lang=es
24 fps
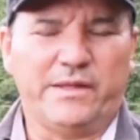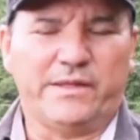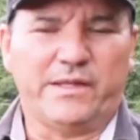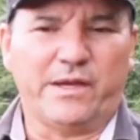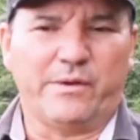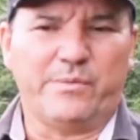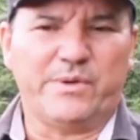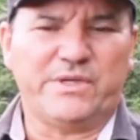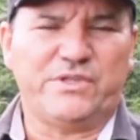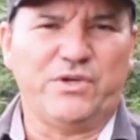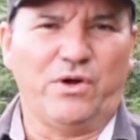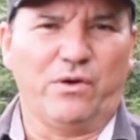
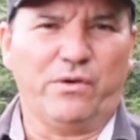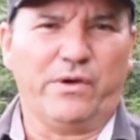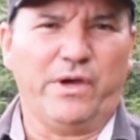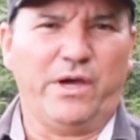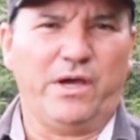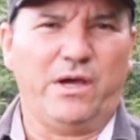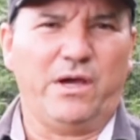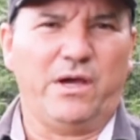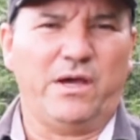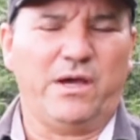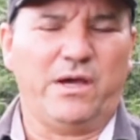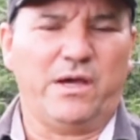intervención
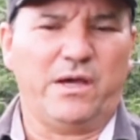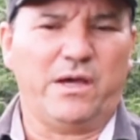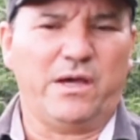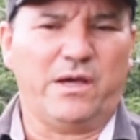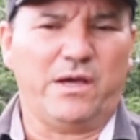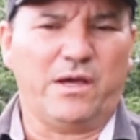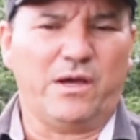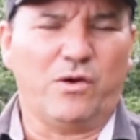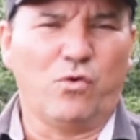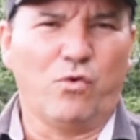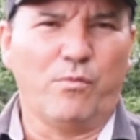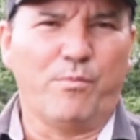
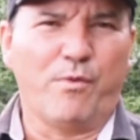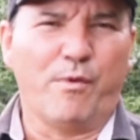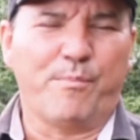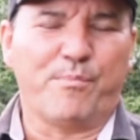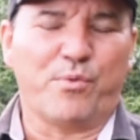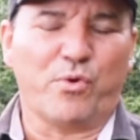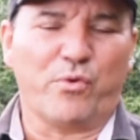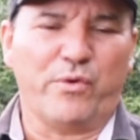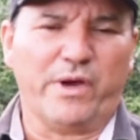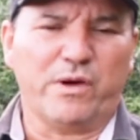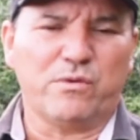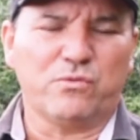que el Grupo
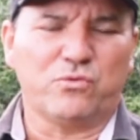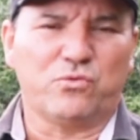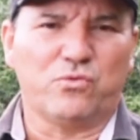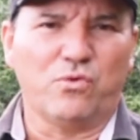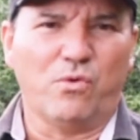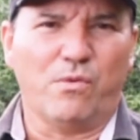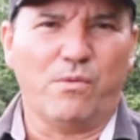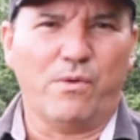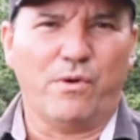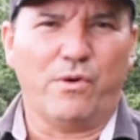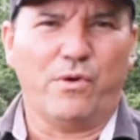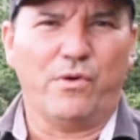Prodeco
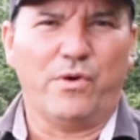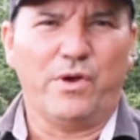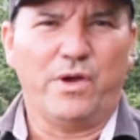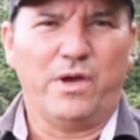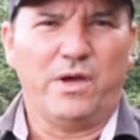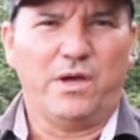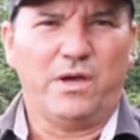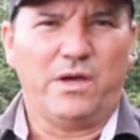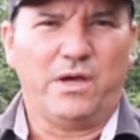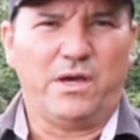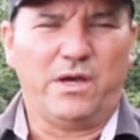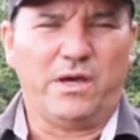tuvo
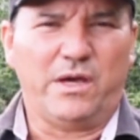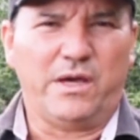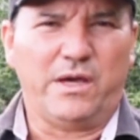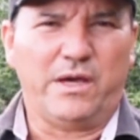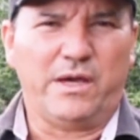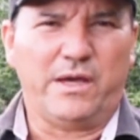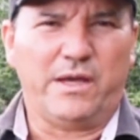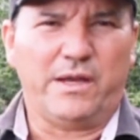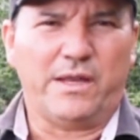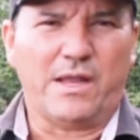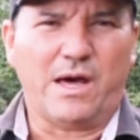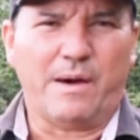
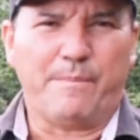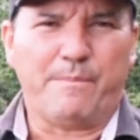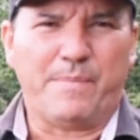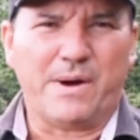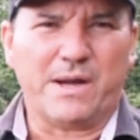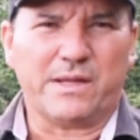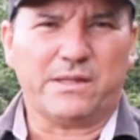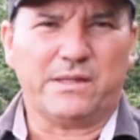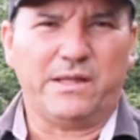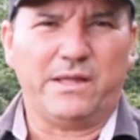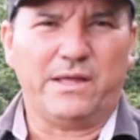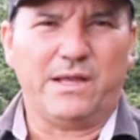eh, en la
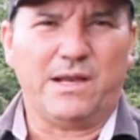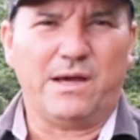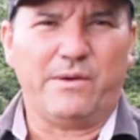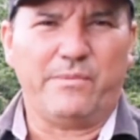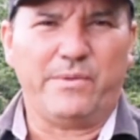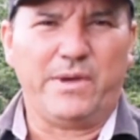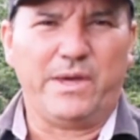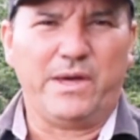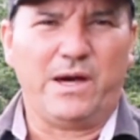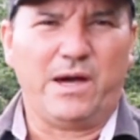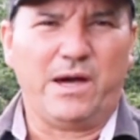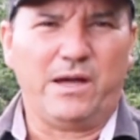parte de
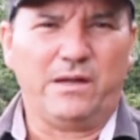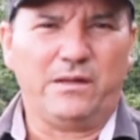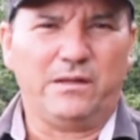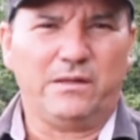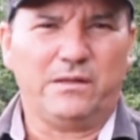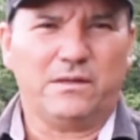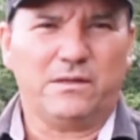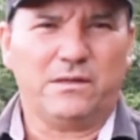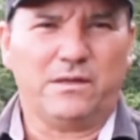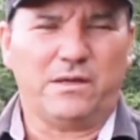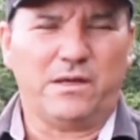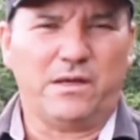la vía
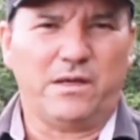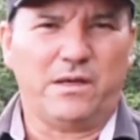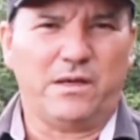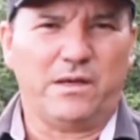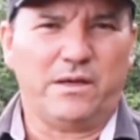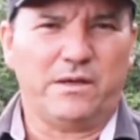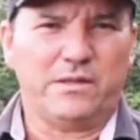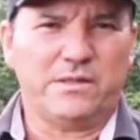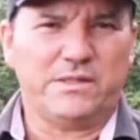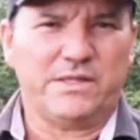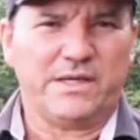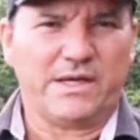
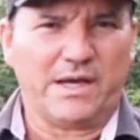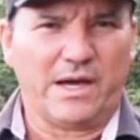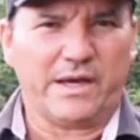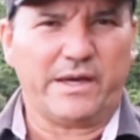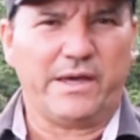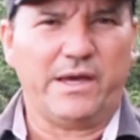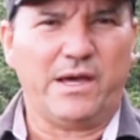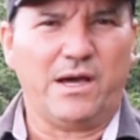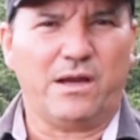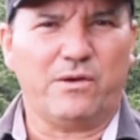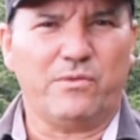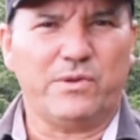que llega
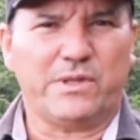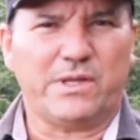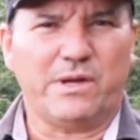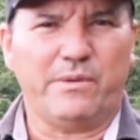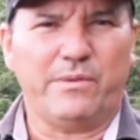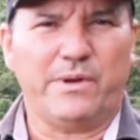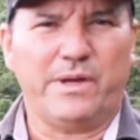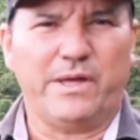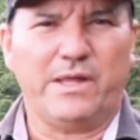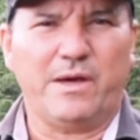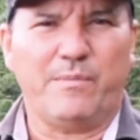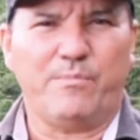aquí a
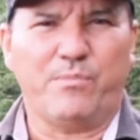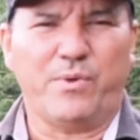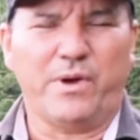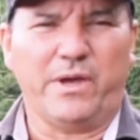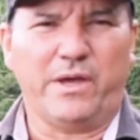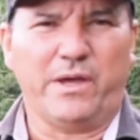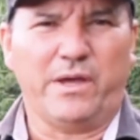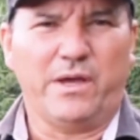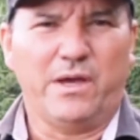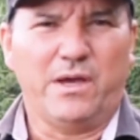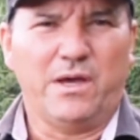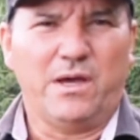nuestra vereda,
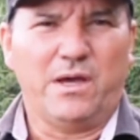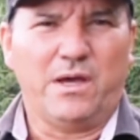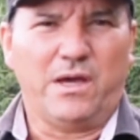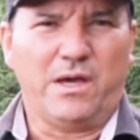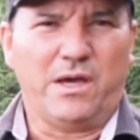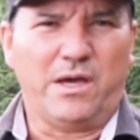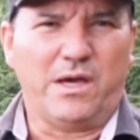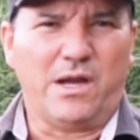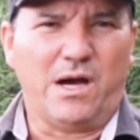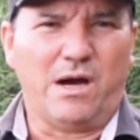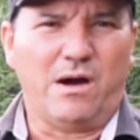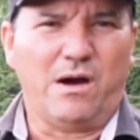pues
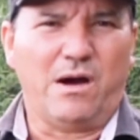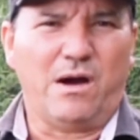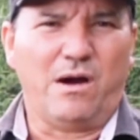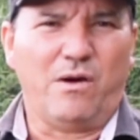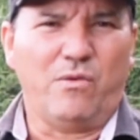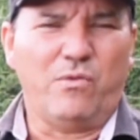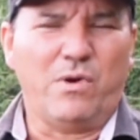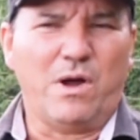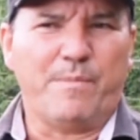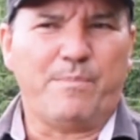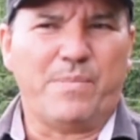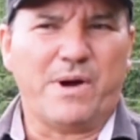era
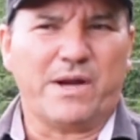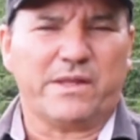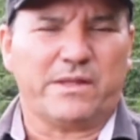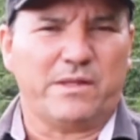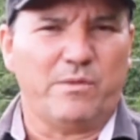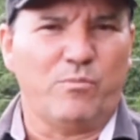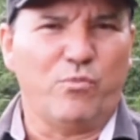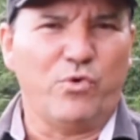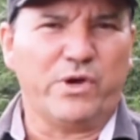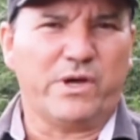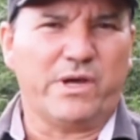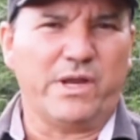una
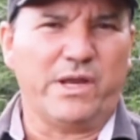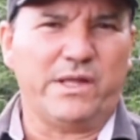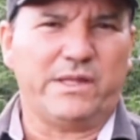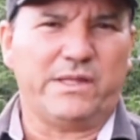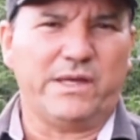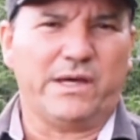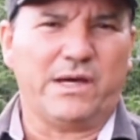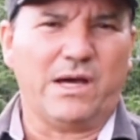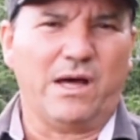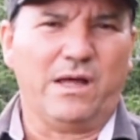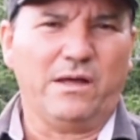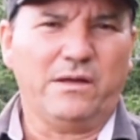parte muy
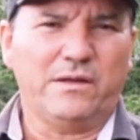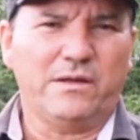crítica.